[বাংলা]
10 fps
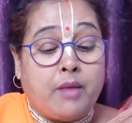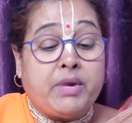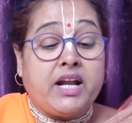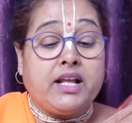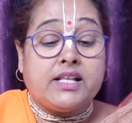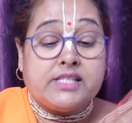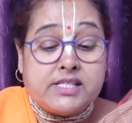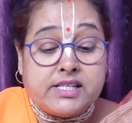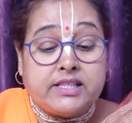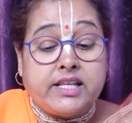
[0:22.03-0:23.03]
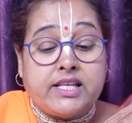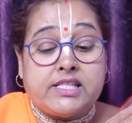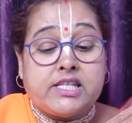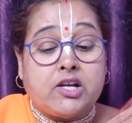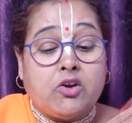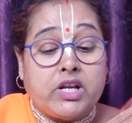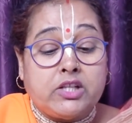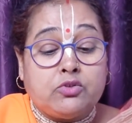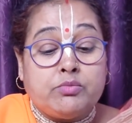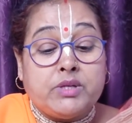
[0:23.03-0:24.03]
আমার কাছে যেতে ইচ্ছে করে
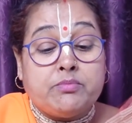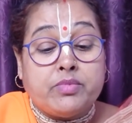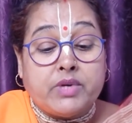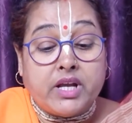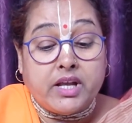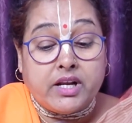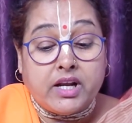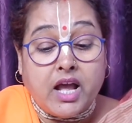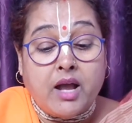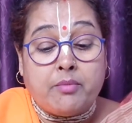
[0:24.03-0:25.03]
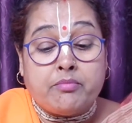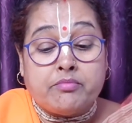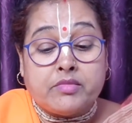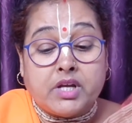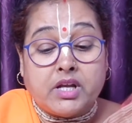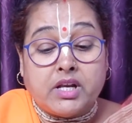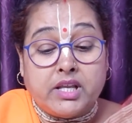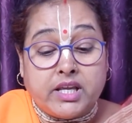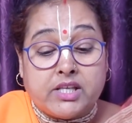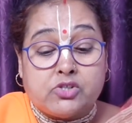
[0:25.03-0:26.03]
তুমি নাম
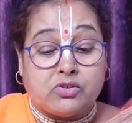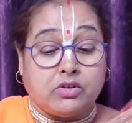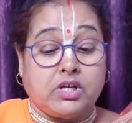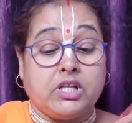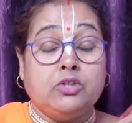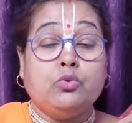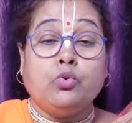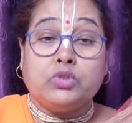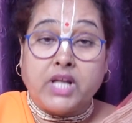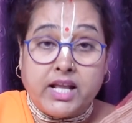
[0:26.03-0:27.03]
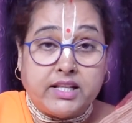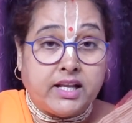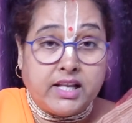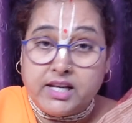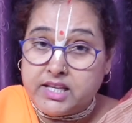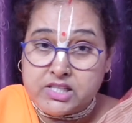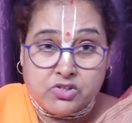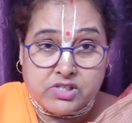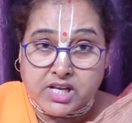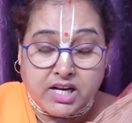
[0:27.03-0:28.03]
লিখে কিন্তু কোথায় থেকে
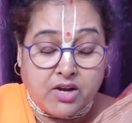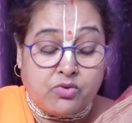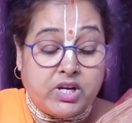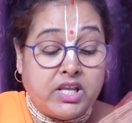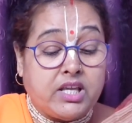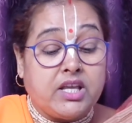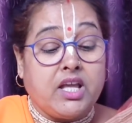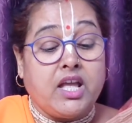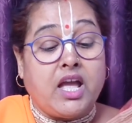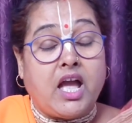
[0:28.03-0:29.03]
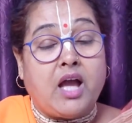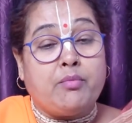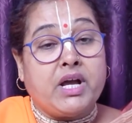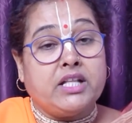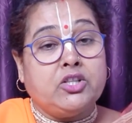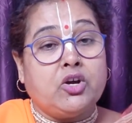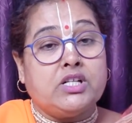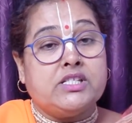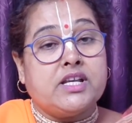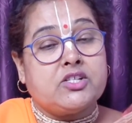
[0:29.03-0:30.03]
লিখেছো জানাওনি নি আমার
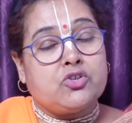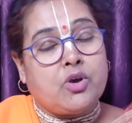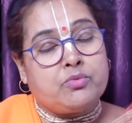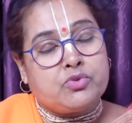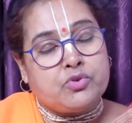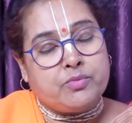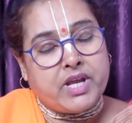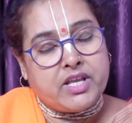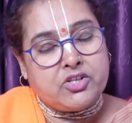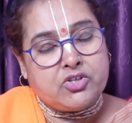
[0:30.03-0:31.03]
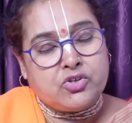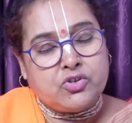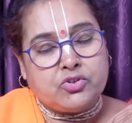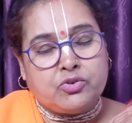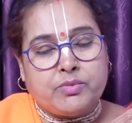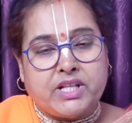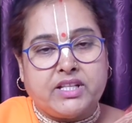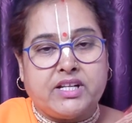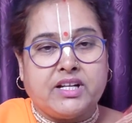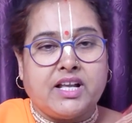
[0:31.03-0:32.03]
দরজা সব সময়ের জন্য
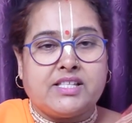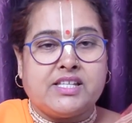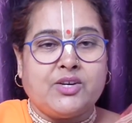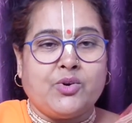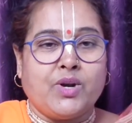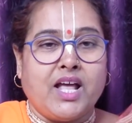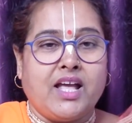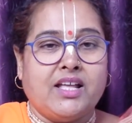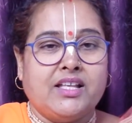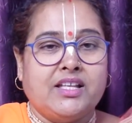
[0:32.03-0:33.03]
তোমাদের কাছে খোলা